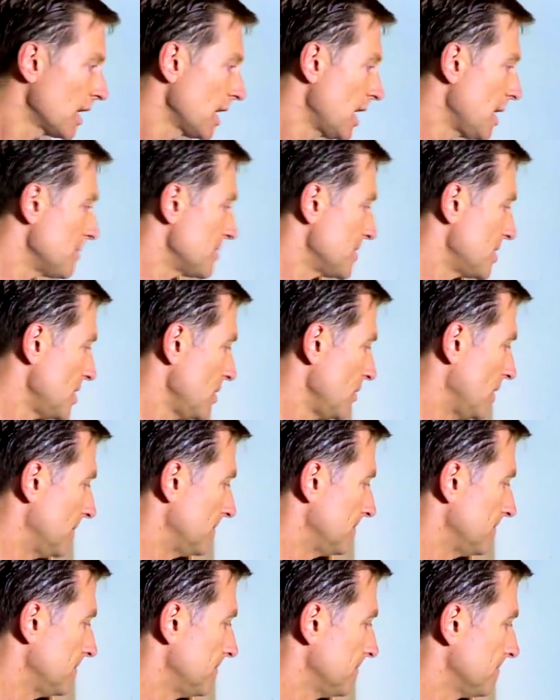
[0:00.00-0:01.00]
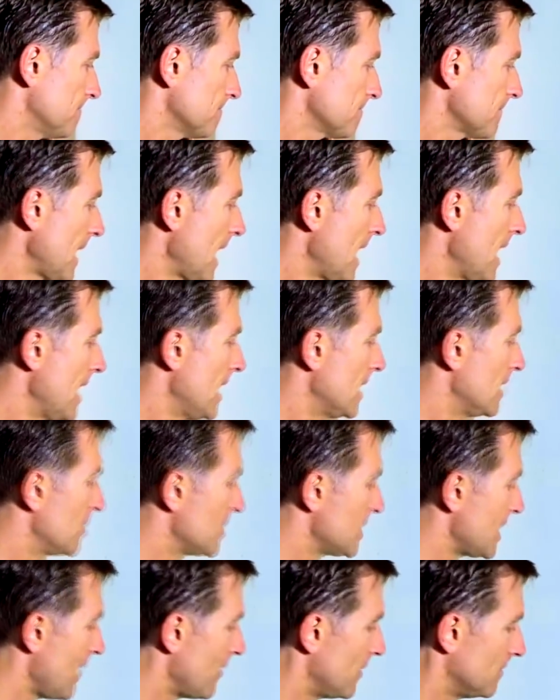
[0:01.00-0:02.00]
повышая нагрузку.
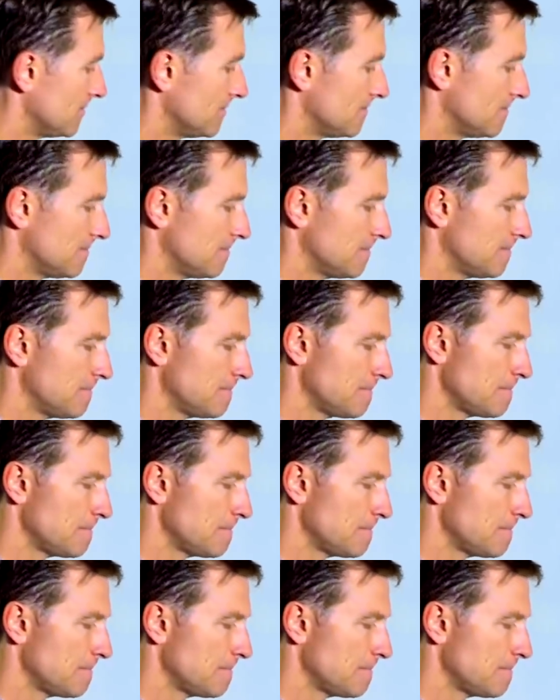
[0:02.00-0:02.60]
Номер семь.